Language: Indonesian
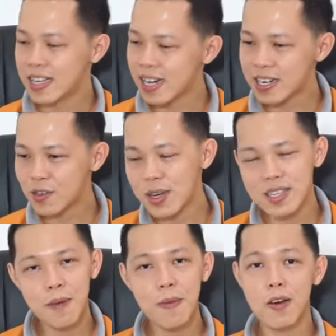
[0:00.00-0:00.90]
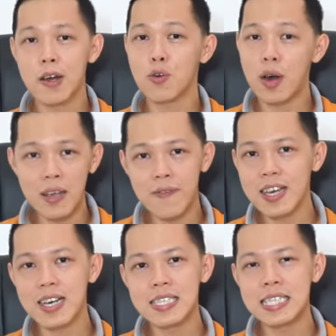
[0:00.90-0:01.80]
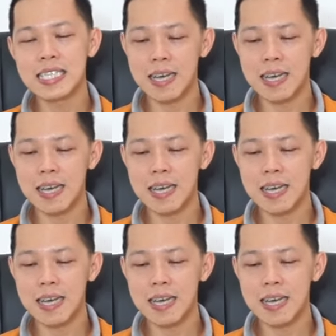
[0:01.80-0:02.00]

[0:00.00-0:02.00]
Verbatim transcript: Yang kedua, saya melakukan kualifikasi,